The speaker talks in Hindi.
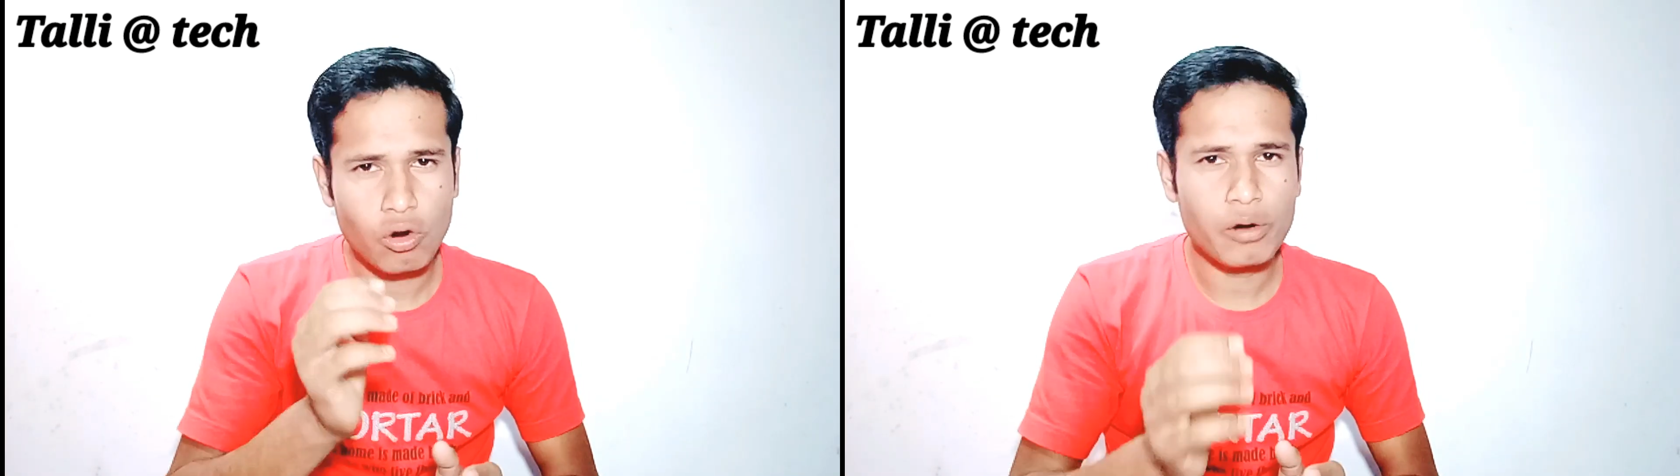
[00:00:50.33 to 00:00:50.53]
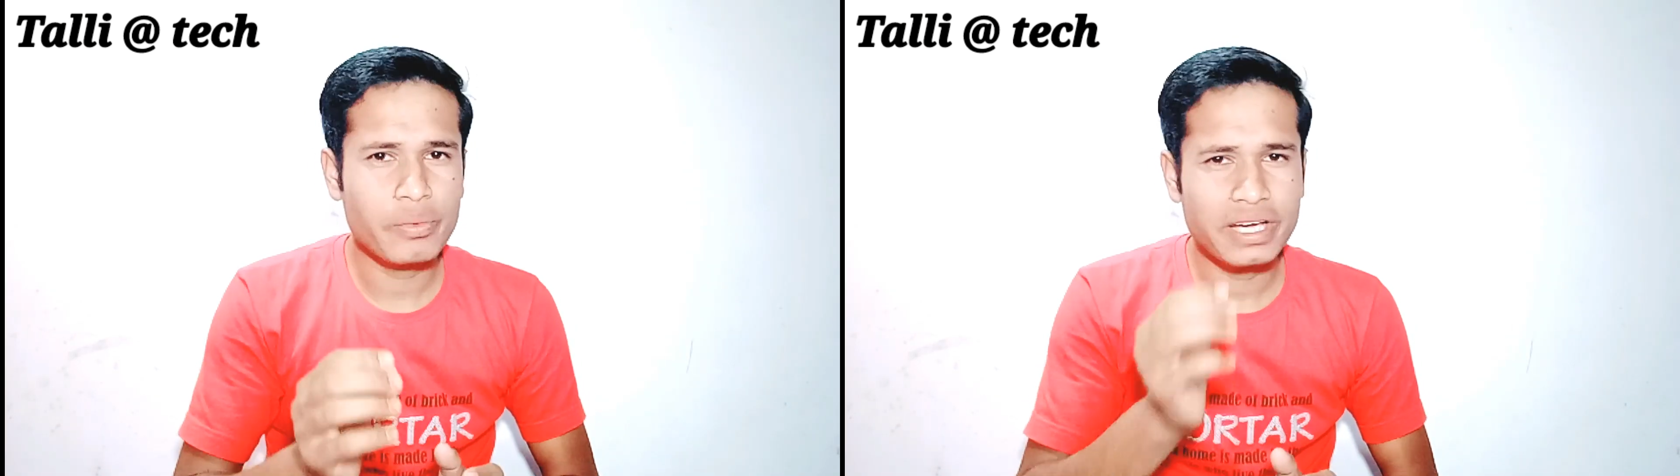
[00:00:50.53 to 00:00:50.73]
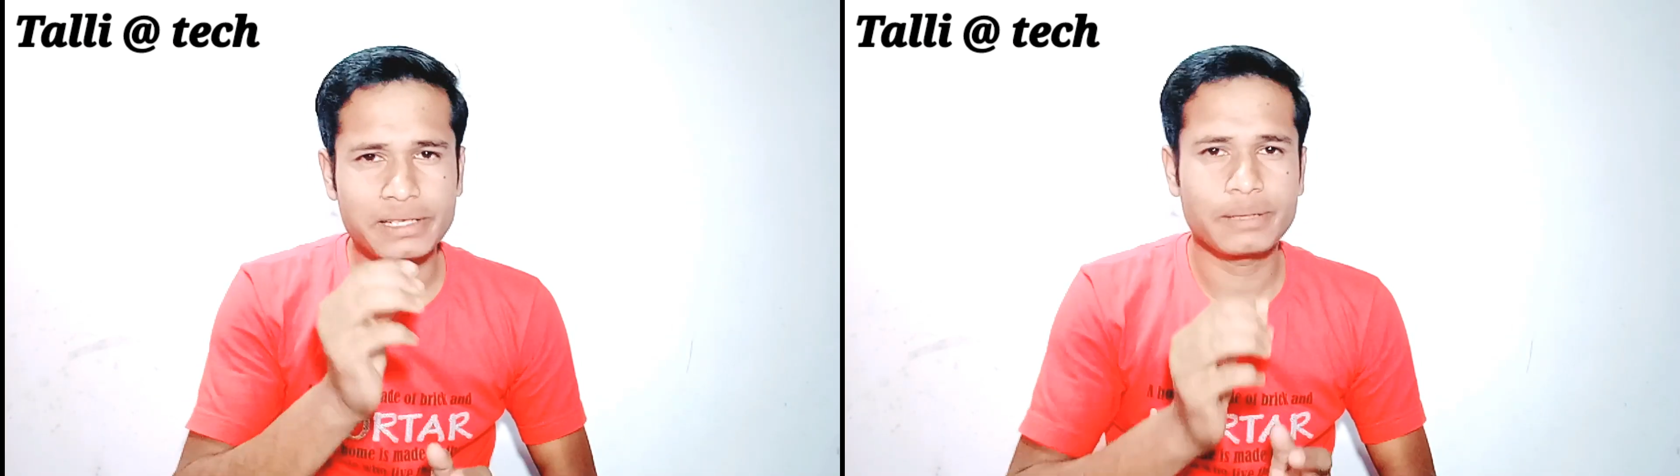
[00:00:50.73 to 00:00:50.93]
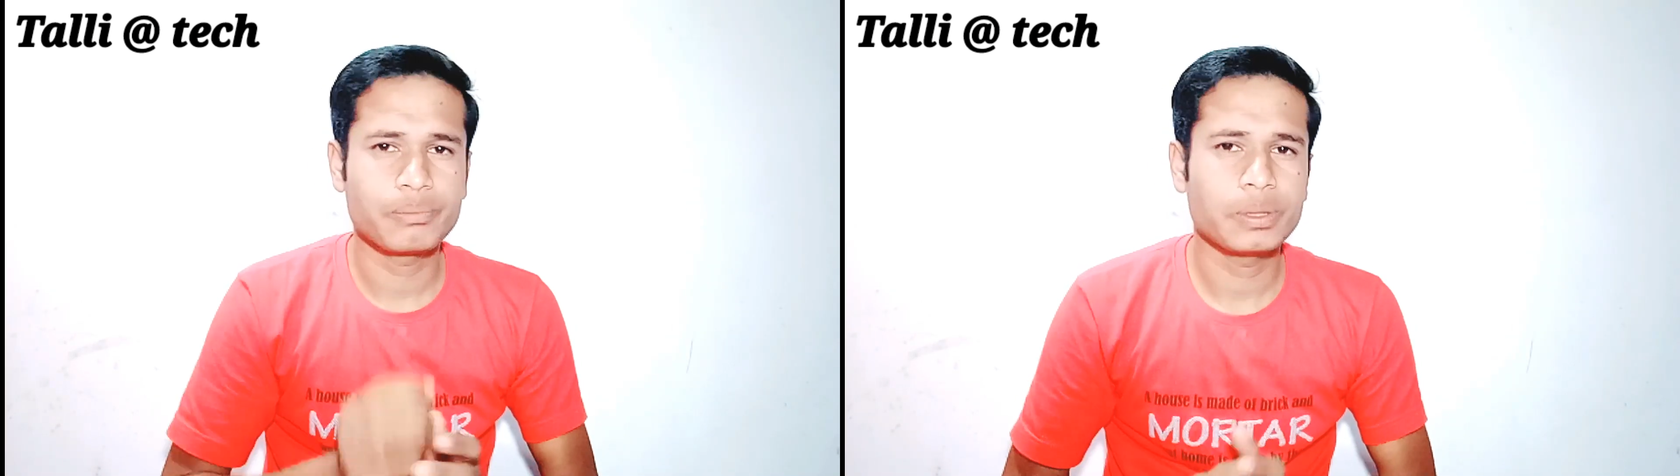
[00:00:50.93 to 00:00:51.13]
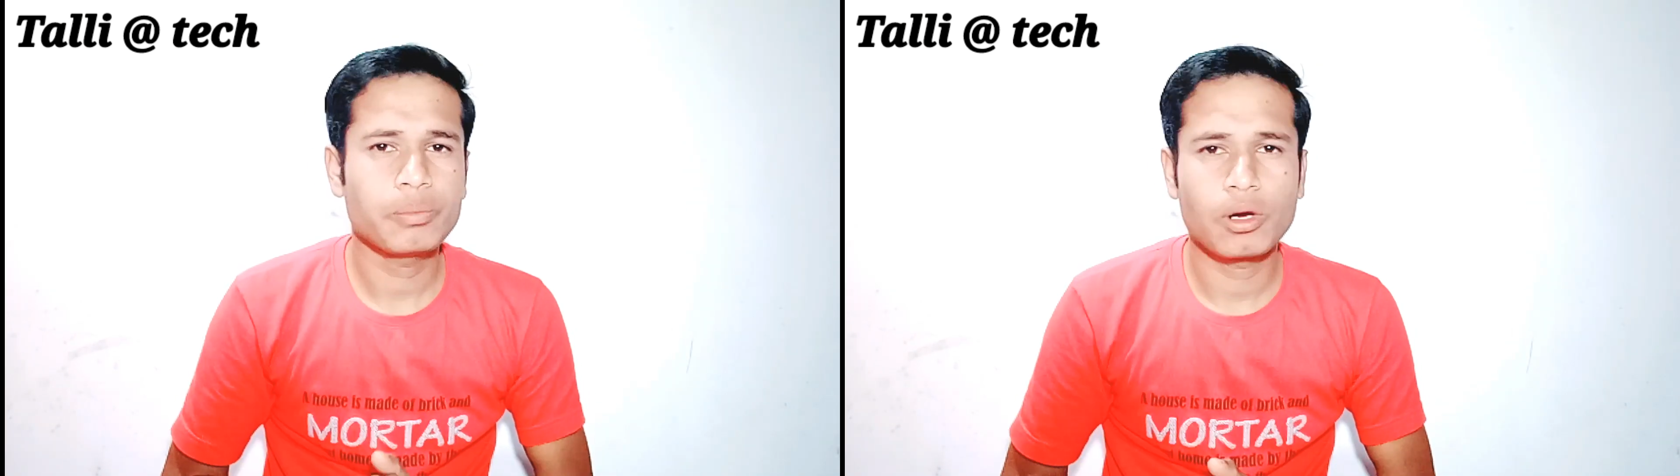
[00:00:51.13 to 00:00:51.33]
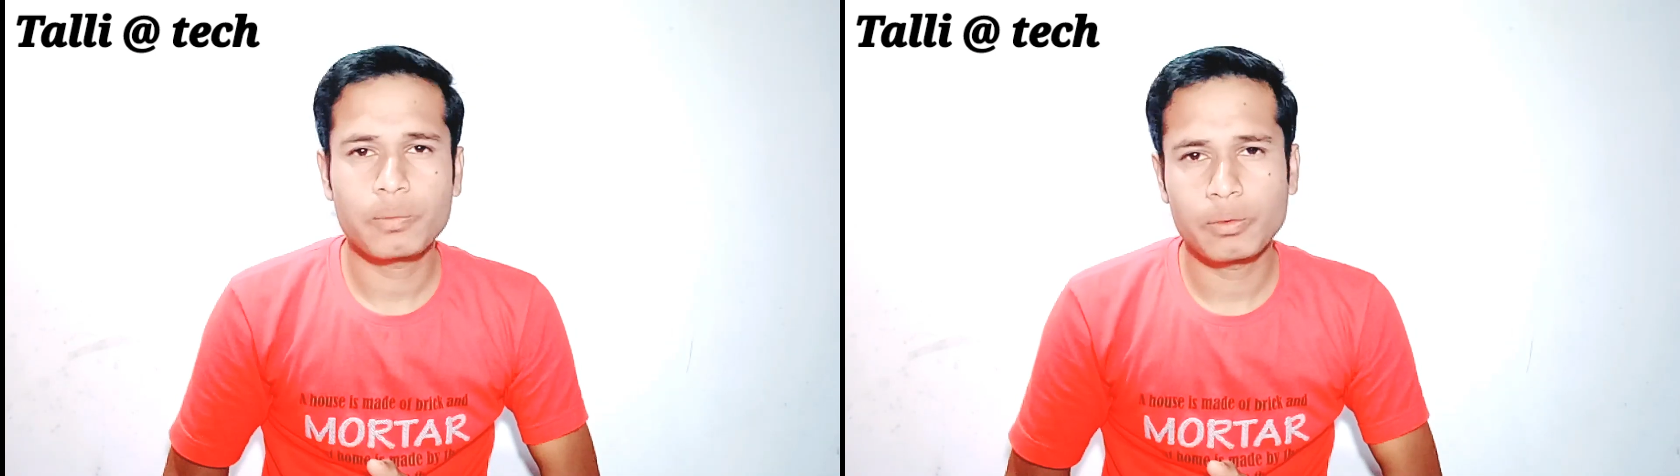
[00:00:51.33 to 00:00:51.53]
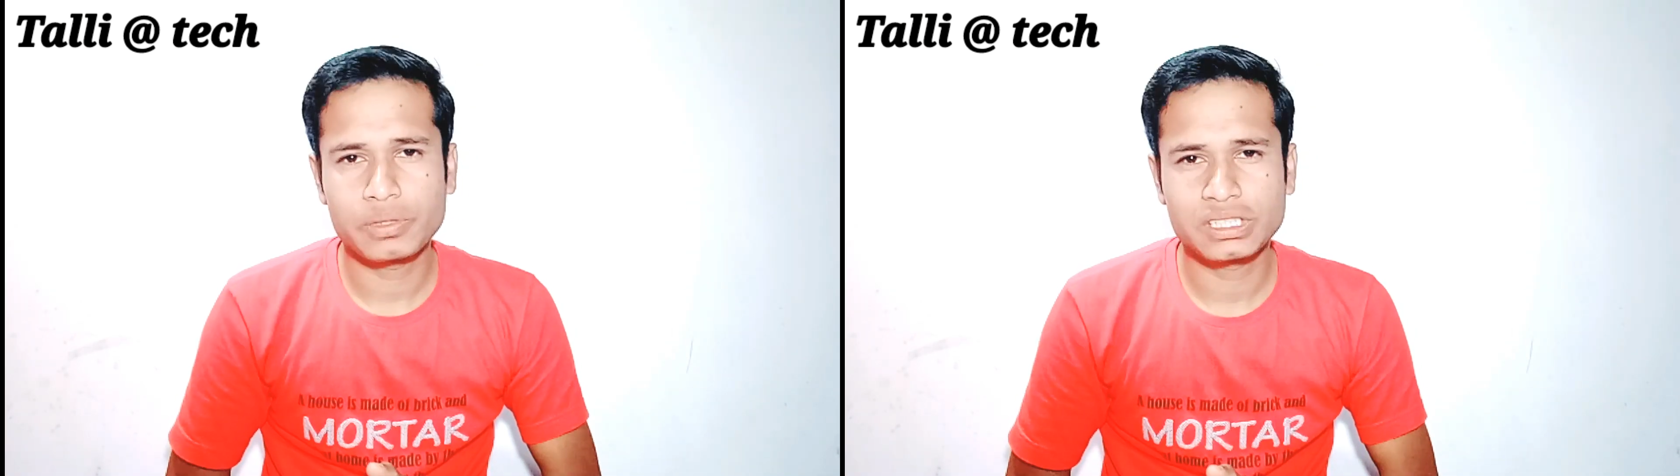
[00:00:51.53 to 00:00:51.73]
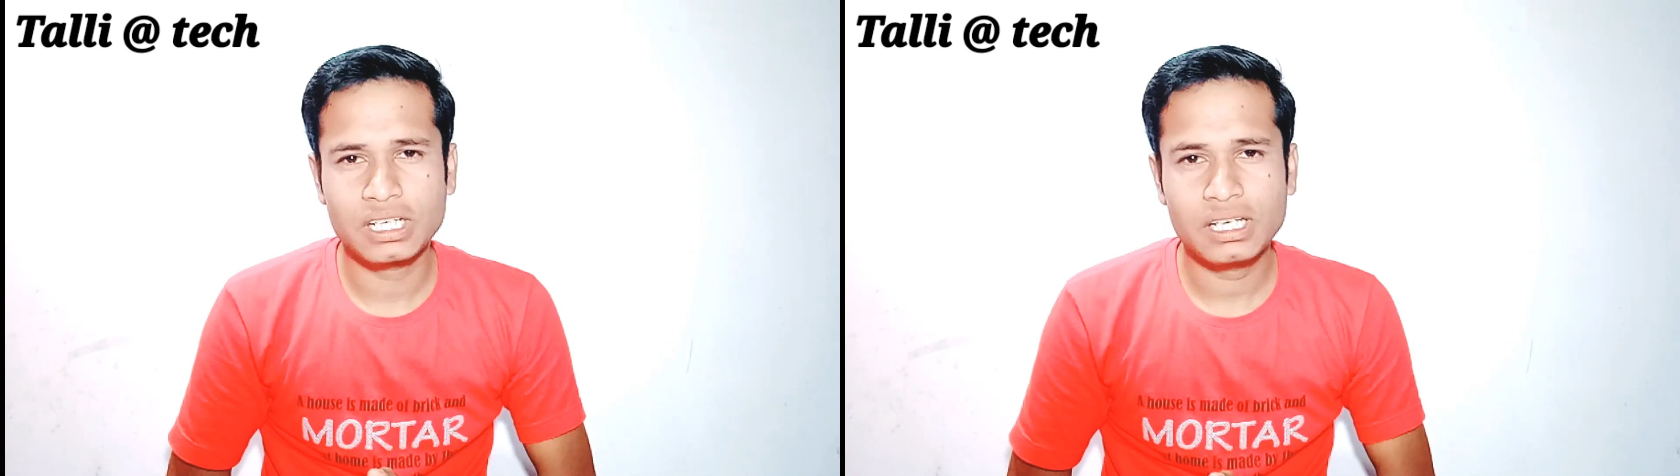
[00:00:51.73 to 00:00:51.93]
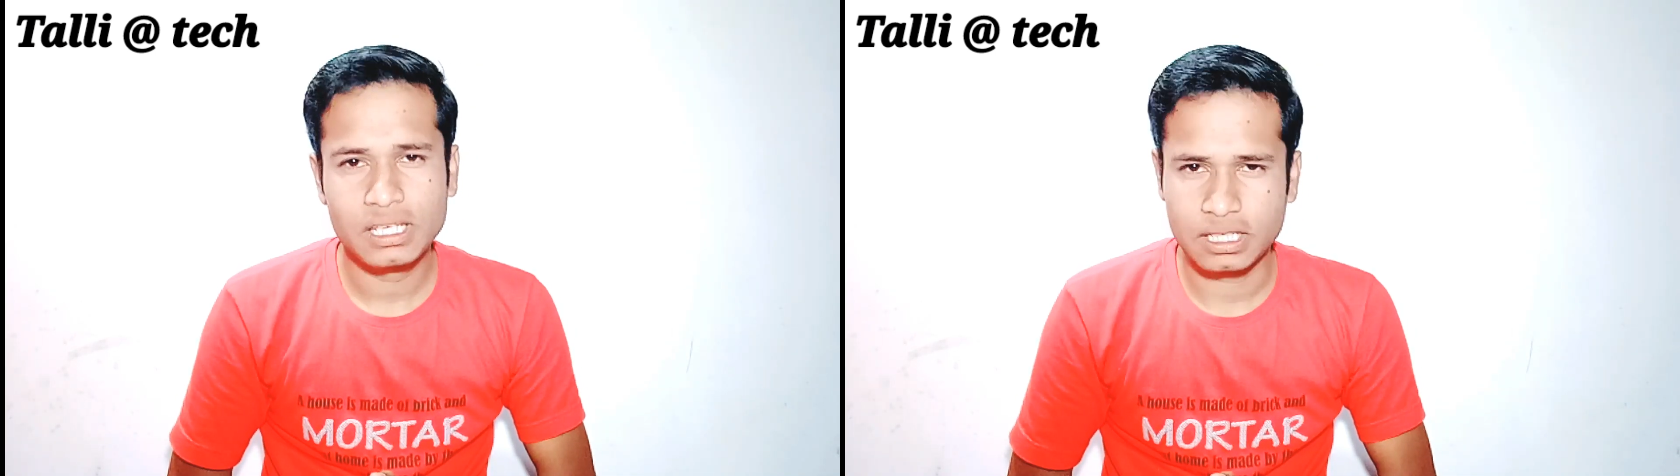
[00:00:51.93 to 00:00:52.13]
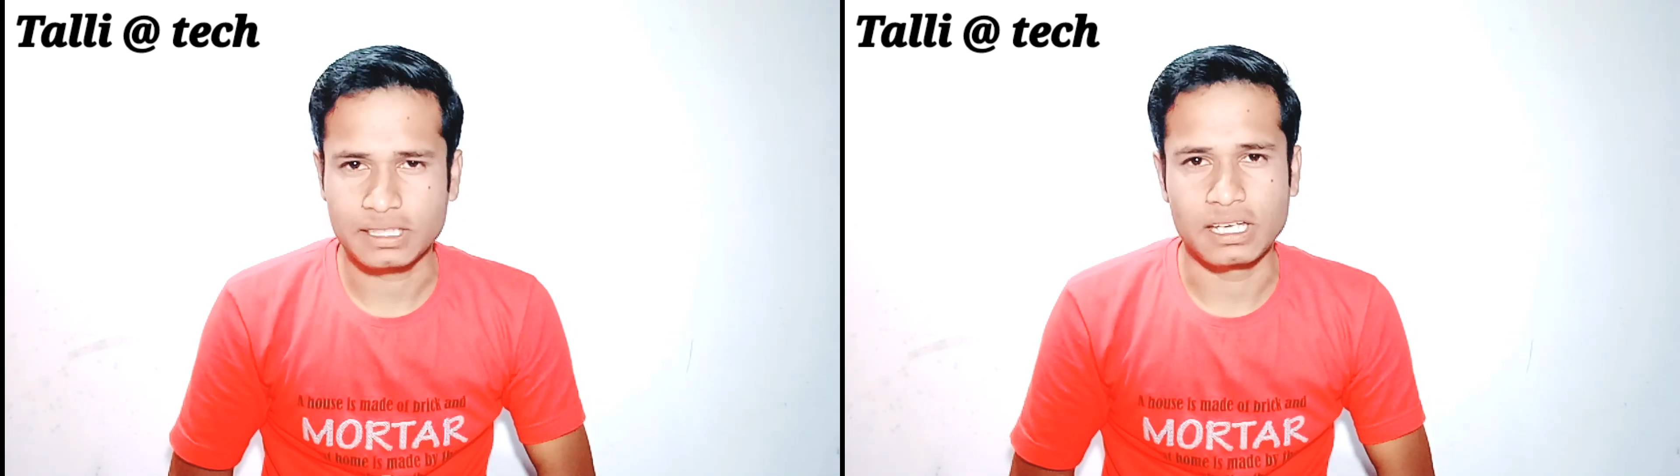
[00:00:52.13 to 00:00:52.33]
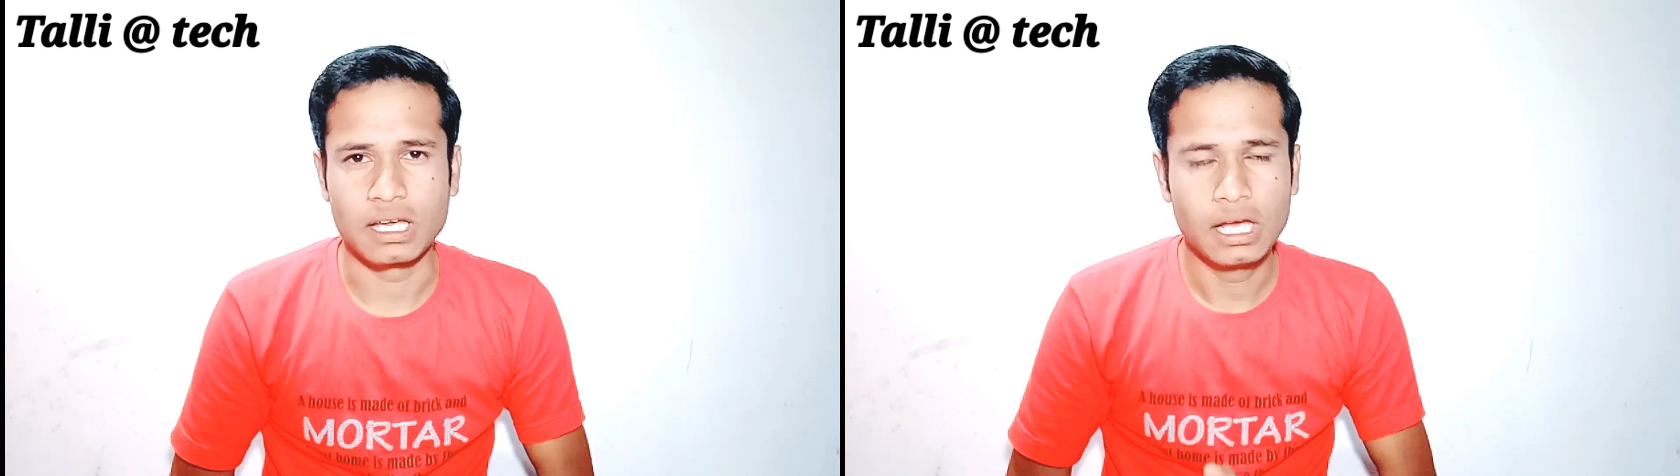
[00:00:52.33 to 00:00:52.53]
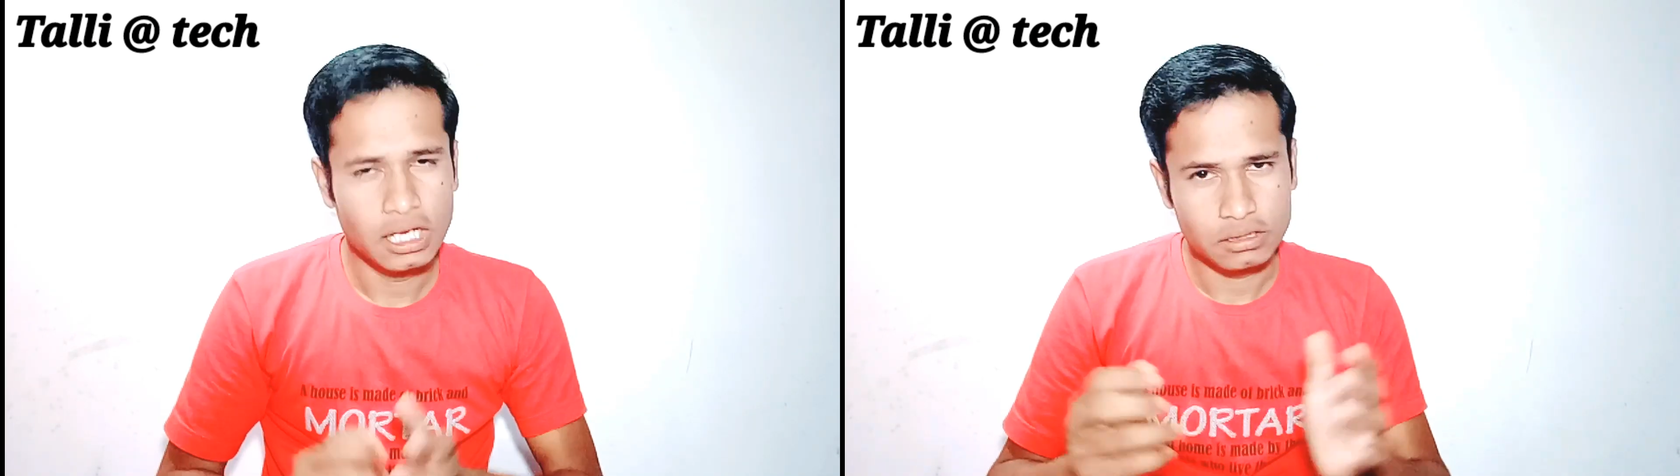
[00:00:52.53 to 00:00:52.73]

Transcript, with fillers: और भी एक्टिव और प्रोफेशनल लगता है